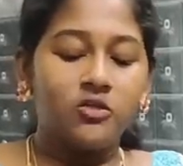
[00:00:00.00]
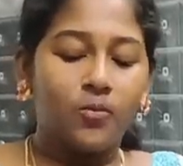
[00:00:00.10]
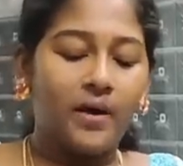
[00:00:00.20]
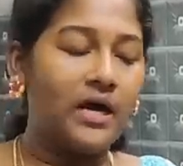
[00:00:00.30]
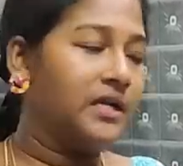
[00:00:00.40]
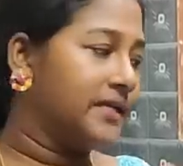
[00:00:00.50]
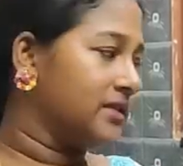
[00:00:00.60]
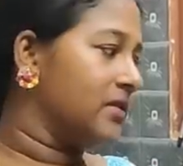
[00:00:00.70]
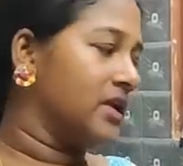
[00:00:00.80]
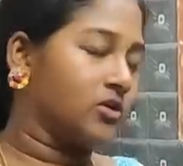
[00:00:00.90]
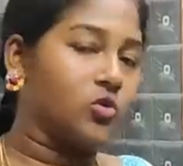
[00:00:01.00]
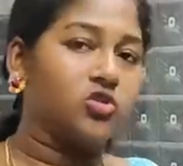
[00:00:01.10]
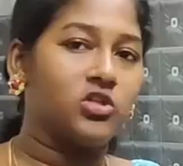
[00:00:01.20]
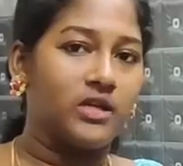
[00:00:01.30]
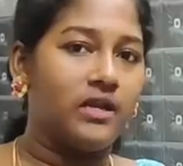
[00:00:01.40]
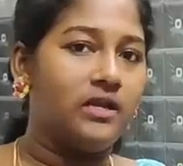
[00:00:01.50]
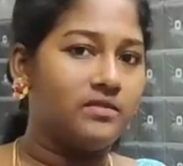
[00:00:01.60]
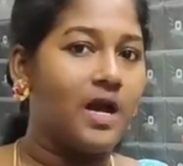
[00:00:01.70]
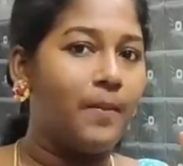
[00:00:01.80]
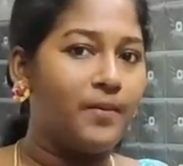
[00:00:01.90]
ஸோ பால் எடுத்து அது கொஞ்சம்
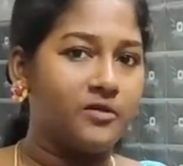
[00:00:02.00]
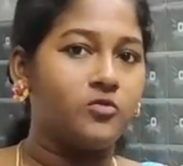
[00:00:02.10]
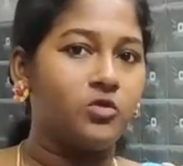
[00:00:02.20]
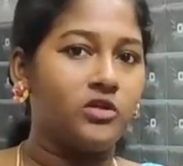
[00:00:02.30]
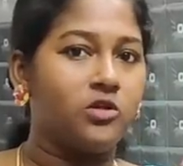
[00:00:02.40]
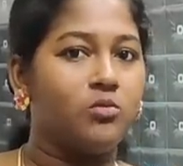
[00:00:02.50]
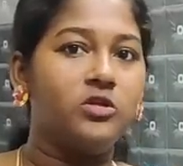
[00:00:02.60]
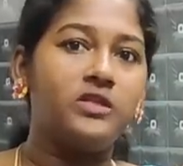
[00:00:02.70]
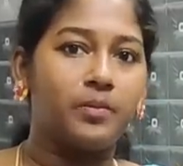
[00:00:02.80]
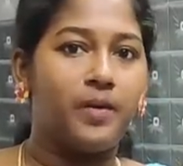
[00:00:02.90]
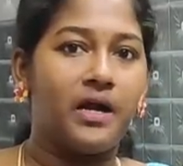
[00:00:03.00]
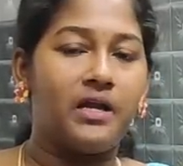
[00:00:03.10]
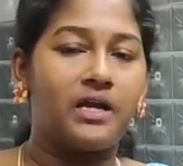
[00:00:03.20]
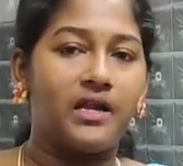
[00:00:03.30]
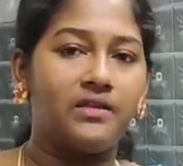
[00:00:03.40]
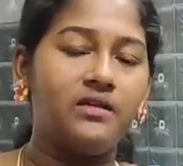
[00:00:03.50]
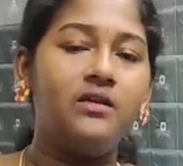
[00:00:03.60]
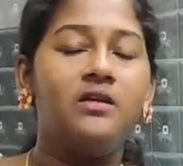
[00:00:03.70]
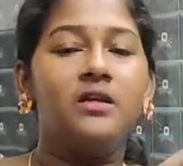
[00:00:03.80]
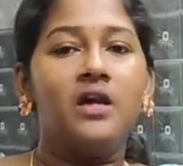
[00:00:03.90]
நல்லா சாப்பிட்ற சூடு இருக்கும்போது இந்த பாலை கலந்து
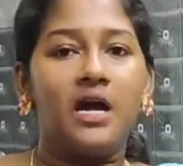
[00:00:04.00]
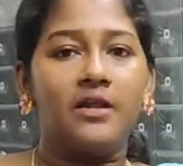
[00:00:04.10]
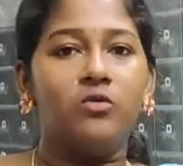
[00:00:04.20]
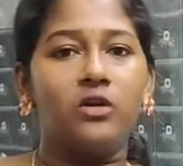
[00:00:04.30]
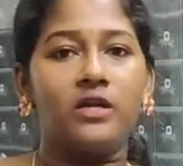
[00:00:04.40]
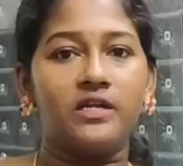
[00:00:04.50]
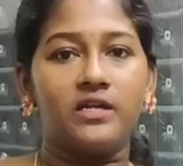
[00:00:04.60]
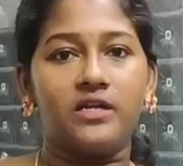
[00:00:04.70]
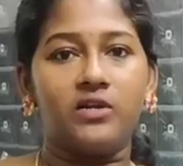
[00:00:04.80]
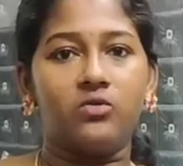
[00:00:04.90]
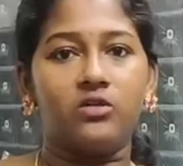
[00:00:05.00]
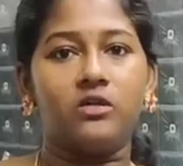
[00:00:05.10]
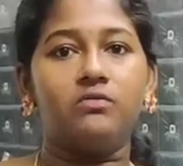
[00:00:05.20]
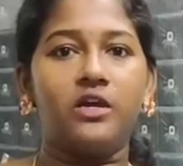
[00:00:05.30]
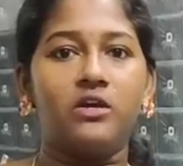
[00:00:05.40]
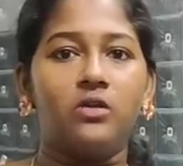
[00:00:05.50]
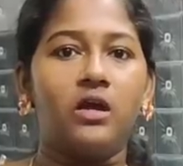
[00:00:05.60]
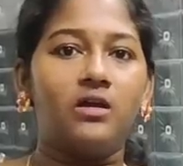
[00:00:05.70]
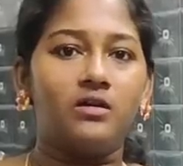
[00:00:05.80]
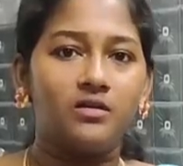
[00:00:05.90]
அப்படியே ஒரு கிண்டு கிண்டி விட்டுட்டு
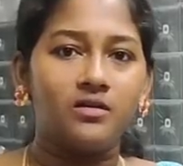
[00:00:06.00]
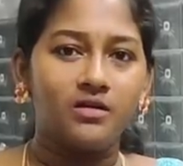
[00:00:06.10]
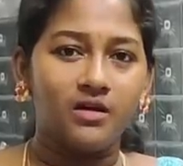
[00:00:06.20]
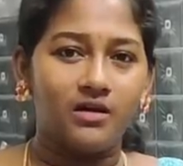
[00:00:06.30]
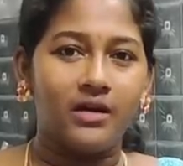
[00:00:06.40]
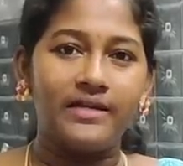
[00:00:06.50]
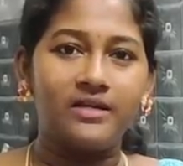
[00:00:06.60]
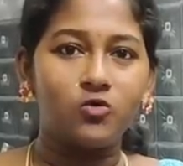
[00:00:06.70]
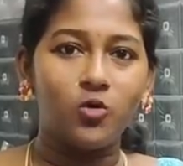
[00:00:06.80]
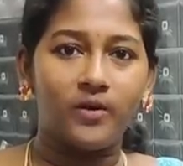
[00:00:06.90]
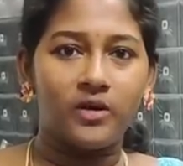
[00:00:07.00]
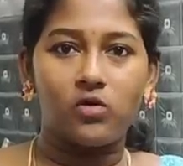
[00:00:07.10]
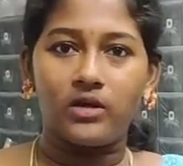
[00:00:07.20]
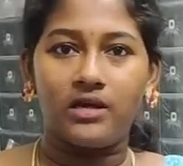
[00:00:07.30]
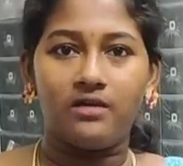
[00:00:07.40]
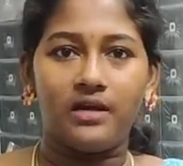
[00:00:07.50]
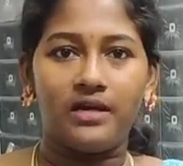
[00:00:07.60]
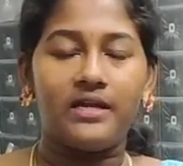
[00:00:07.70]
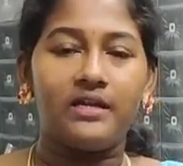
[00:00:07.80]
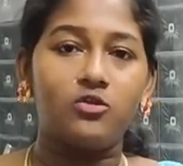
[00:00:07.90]
வேணும்னா லைட்டாக சூடு பண்ணிக்கோங்க இல்லைனா
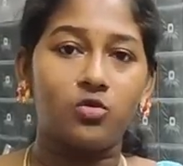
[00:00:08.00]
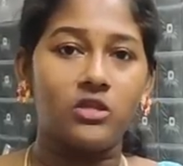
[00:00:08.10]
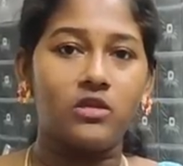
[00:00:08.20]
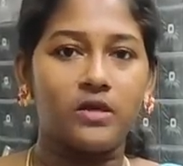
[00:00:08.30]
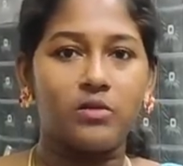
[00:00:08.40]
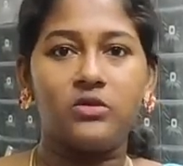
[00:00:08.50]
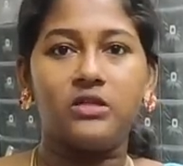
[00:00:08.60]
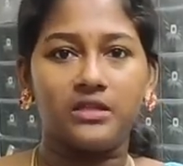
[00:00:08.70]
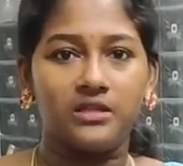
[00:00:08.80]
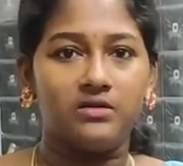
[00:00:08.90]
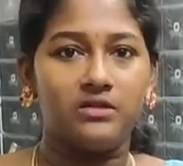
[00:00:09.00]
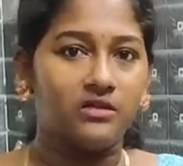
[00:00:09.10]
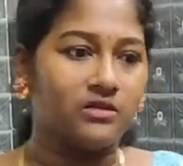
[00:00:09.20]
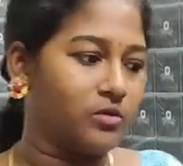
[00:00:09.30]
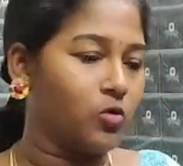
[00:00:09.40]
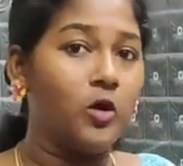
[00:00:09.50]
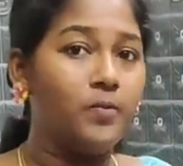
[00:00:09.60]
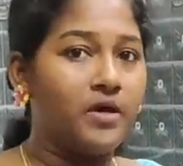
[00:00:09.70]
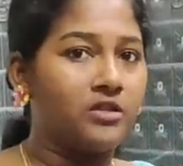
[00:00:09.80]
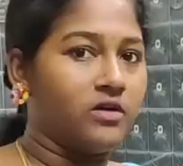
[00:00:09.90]
வேண்டாம் ஏன்னா அது கொதிக்க வைக்கும் போது அந்த இது வந்து
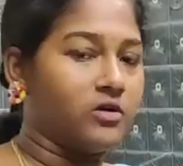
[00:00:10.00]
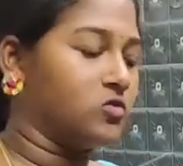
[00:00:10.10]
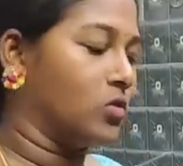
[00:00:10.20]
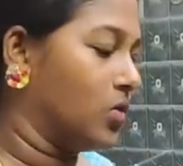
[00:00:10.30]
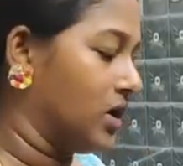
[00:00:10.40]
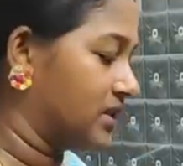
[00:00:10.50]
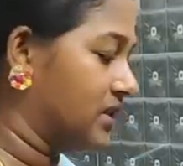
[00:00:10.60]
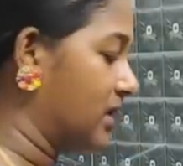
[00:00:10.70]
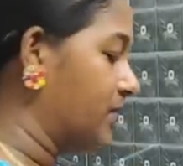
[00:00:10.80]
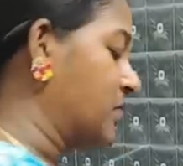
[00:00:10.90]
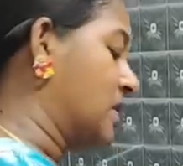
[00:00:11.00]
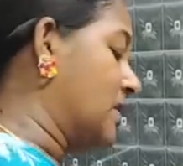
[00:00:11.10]
கொழுப்பாக இதுவாகும்னு சொல்லுவோம்ல அதனால்